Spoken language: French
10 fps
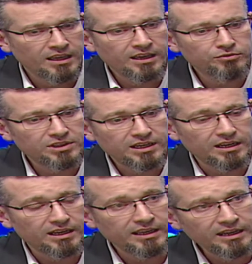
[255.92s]
Et vous
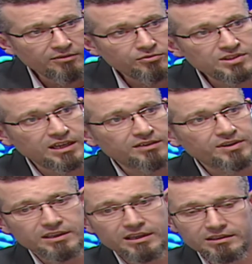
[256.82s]
décalez. Et là, vous
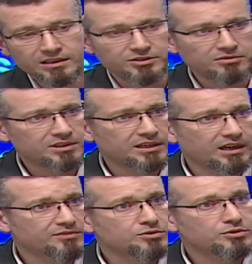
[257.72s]
arrivez, il y a des gens qui
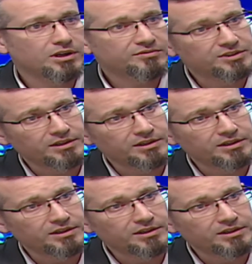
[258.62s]
arrivent jusqu'à le